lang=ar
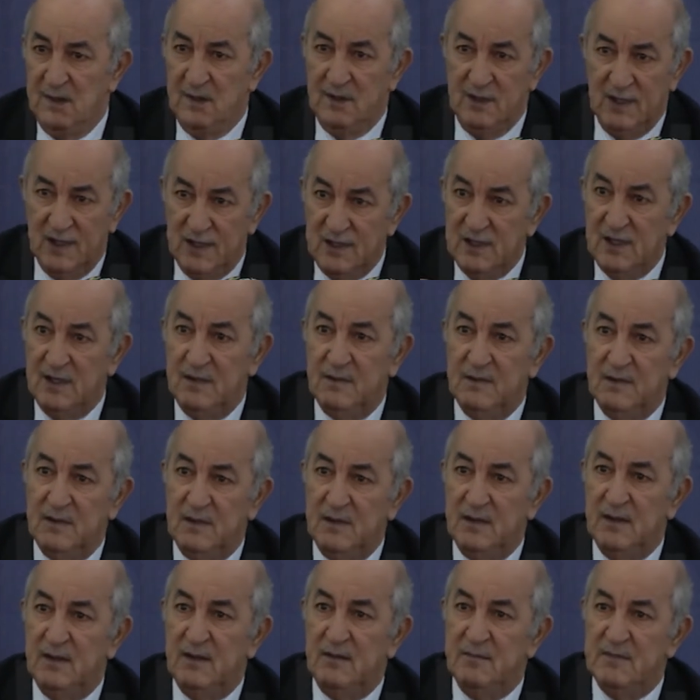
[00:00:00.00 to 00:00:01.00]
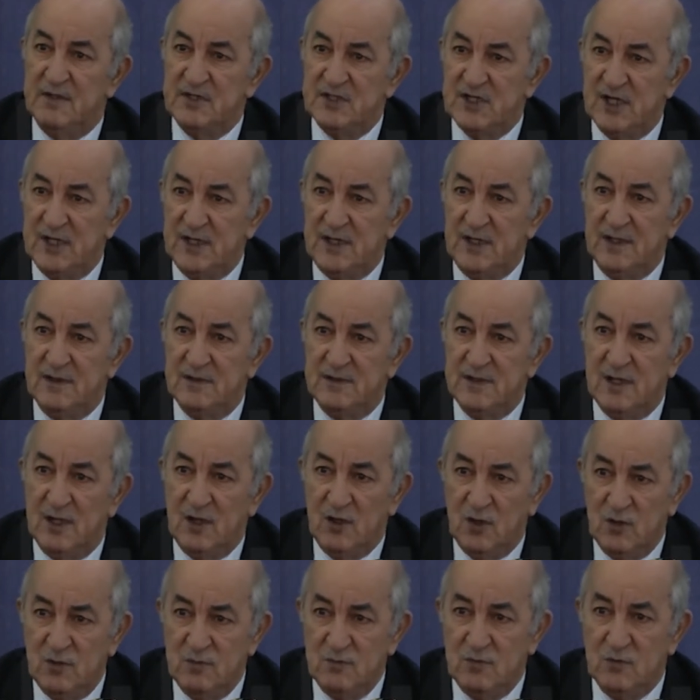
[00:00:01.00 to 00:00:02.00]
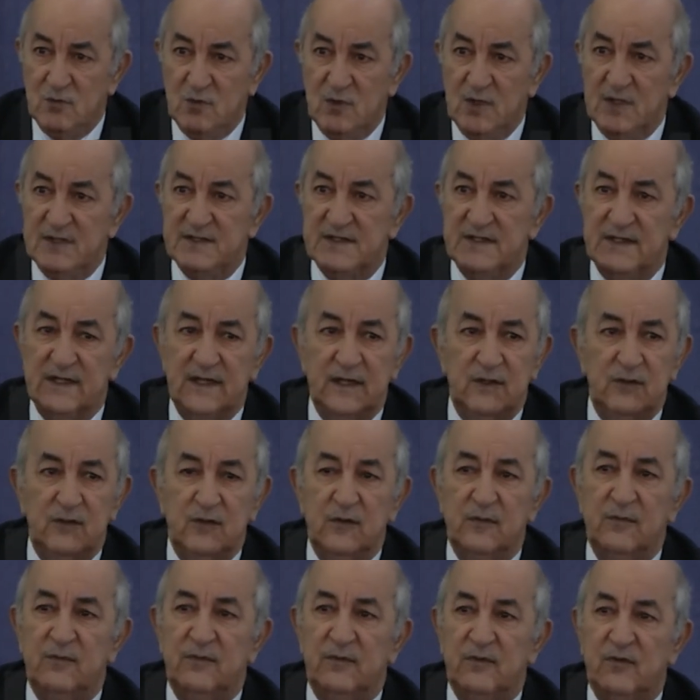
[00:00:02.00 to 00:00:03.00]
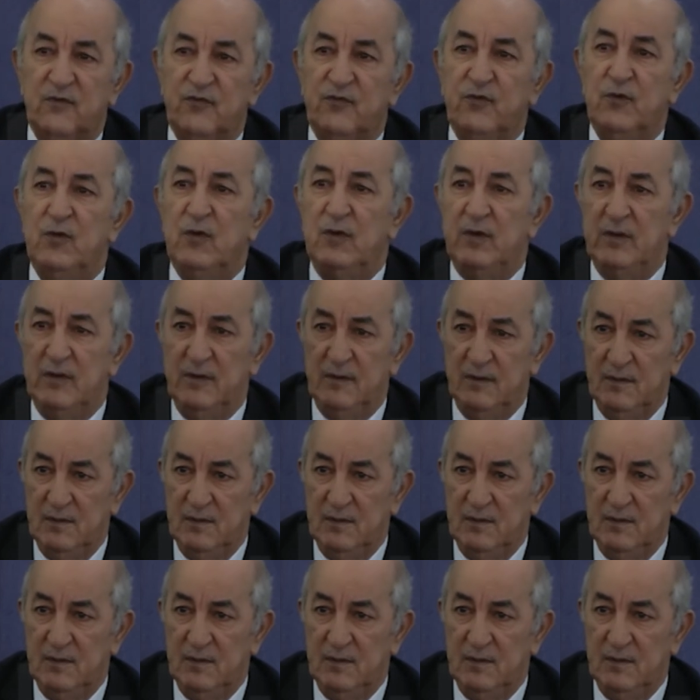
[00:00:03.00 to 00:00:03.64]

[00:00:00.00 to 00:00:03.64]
لان المشاريع نتاعهم واصله اليوم تفوق